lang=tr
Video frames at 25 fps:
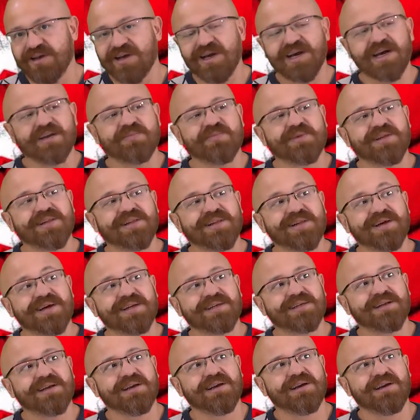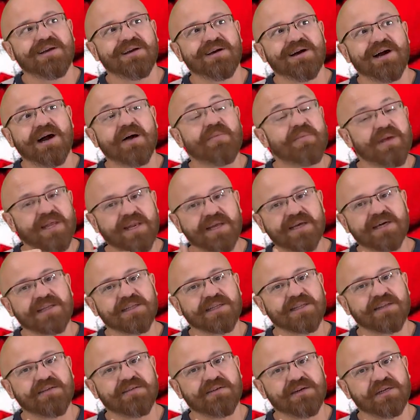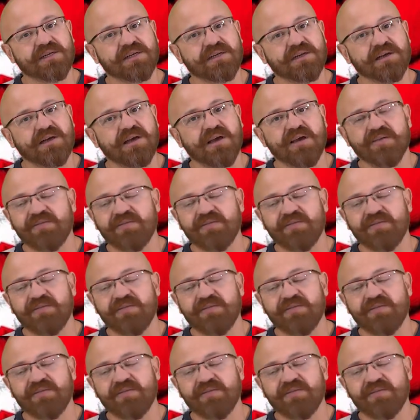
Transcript: Ermeniler Amerika'da da var.